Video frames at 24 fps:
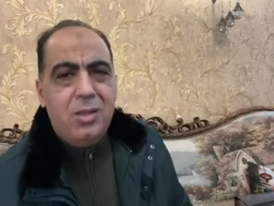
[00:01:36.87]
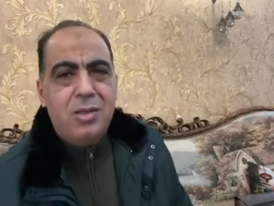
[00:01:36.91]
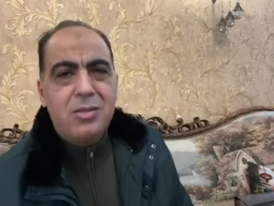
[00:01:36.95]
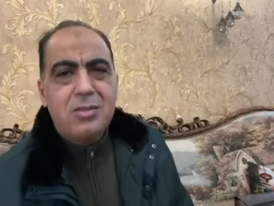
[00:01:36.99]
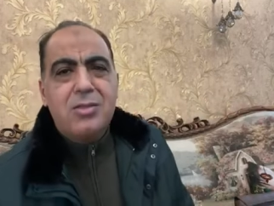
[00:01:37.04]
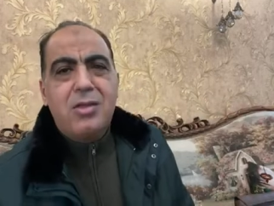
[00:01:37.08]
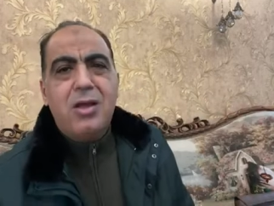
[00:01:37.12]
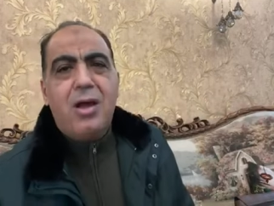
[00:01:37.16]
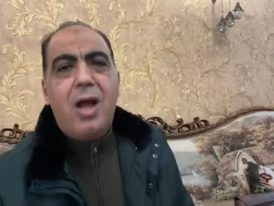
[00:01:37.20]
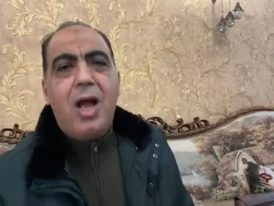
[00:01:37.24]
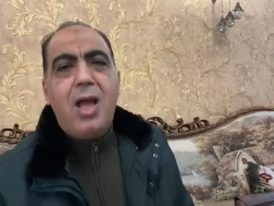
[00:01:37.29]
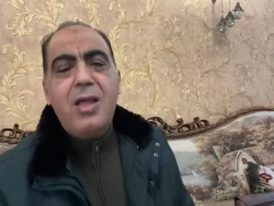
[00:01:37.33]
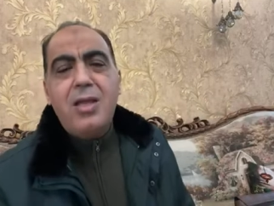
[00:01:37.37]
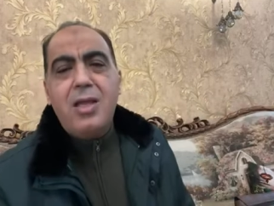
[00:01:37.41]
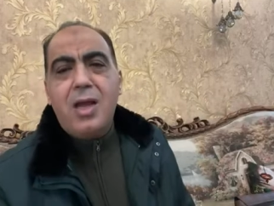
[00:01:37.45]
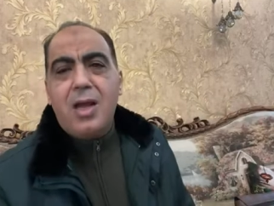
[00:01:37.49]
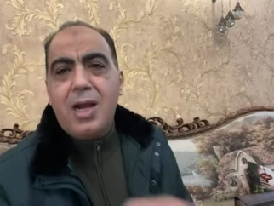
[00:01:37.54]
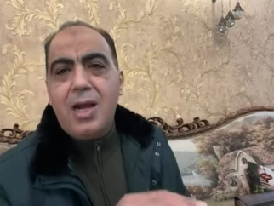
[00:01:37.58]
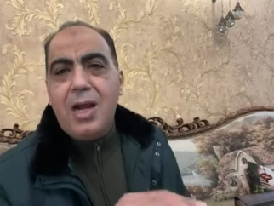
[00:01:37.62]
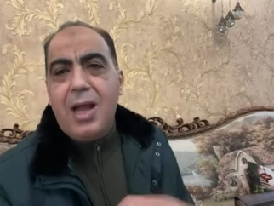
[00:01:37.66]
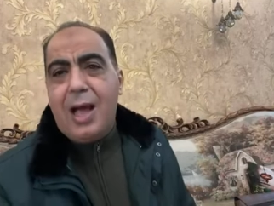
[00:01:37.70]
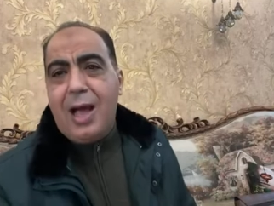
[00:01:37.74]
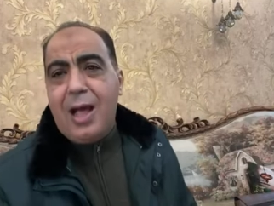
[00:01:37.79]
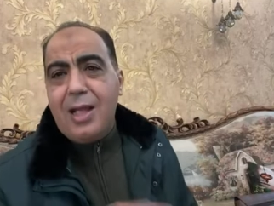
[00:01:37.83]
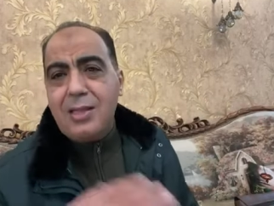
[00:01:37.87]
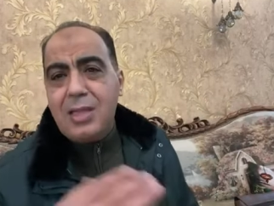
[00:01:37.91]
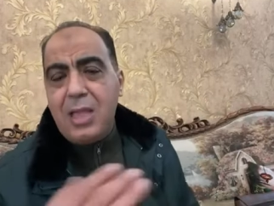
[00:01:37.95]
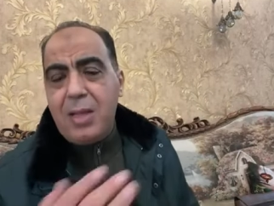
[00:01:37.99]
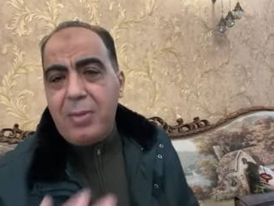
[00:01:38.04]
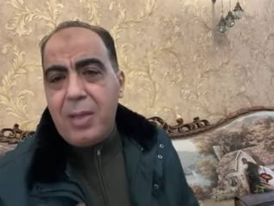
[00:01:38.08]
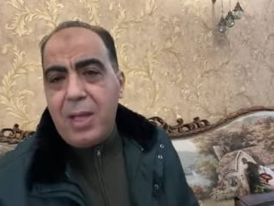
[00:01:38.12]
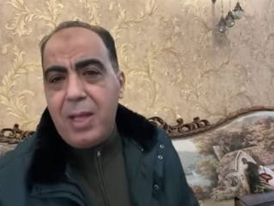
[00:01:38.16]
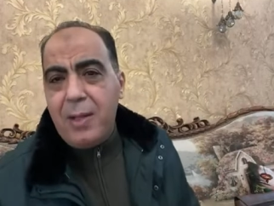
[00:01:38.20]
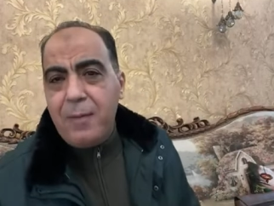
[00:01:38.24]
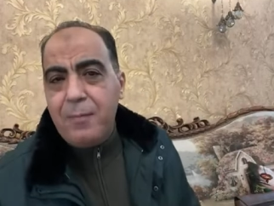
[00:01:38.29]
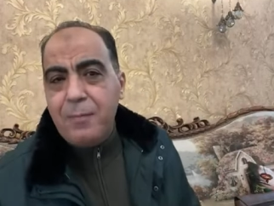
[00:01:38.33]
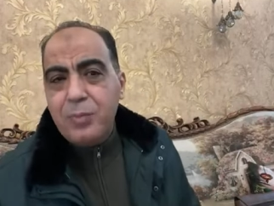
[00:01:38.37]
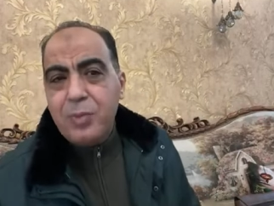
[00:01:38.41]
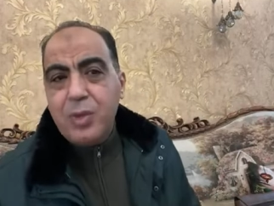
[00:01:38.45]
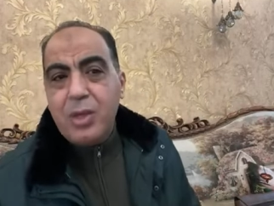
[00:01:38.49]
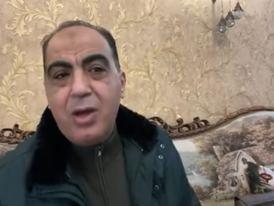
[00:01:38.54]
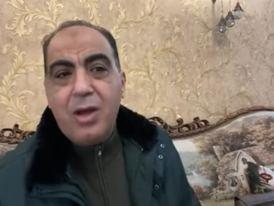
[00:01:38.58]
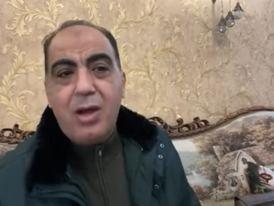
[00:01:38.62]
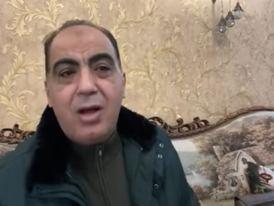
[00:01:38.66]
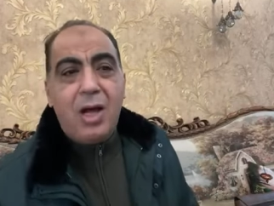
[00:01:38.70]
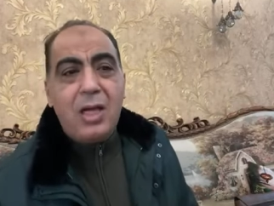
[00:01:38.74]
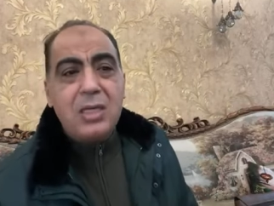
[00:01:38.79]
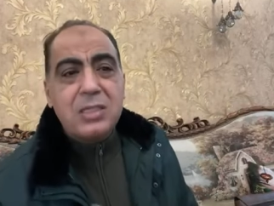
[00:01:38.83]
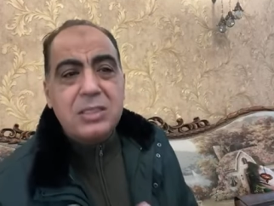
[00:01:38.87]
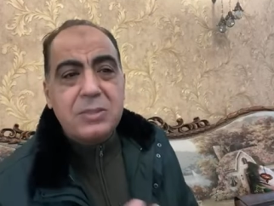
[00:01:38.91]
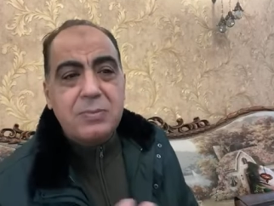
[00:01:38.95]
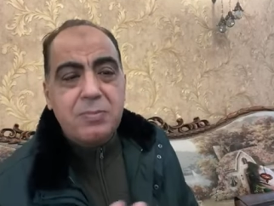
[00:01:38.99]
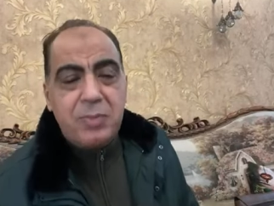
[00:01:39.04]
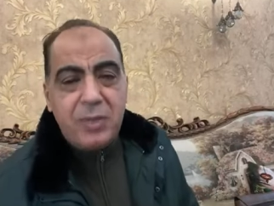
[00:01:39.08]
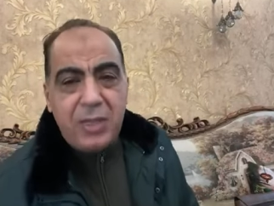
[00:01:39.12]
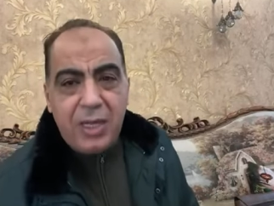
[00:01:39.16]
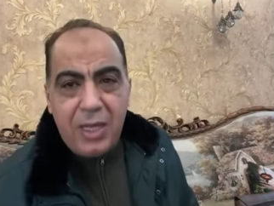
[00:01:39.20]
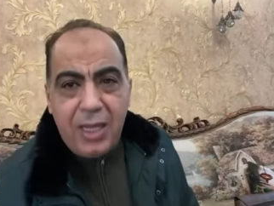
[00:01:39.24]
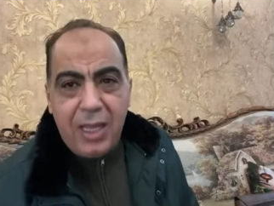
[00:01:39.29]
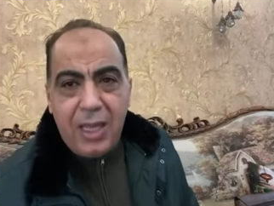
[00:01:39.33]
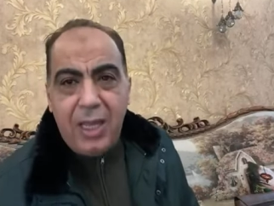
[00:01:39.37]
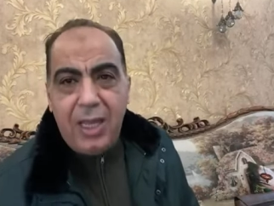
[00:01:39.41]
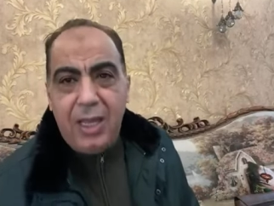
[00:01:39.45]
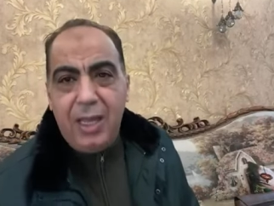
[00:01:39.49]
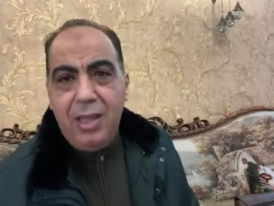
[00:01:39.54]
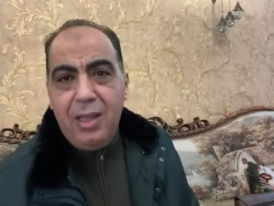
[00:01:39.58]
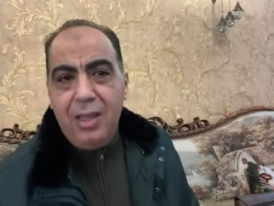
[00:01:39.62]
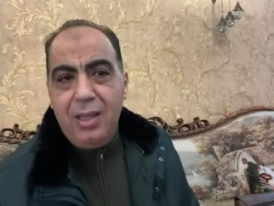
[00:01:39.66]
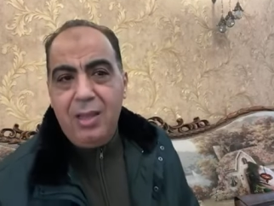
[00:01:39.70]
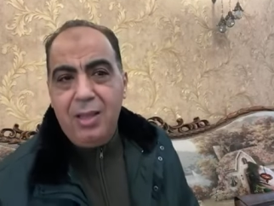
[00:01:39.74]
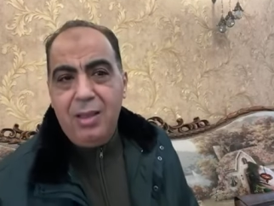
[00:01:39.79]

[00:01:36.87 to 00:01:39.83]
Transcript: تغير العتبه غصب ليه؟